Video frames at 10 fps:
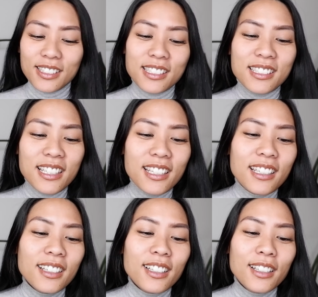
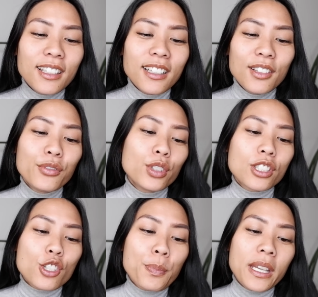Sie
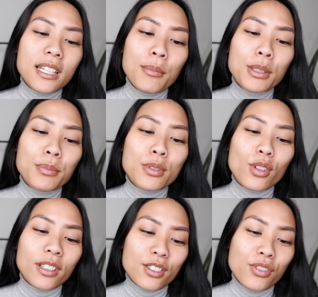wird später mit
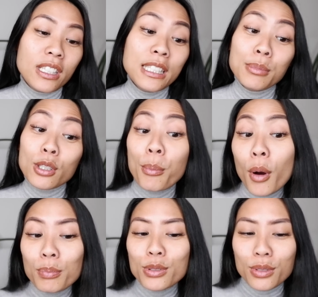besonders viel Liebe
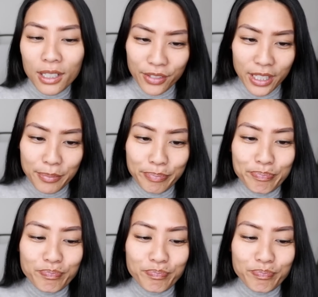gemobbt oder wie.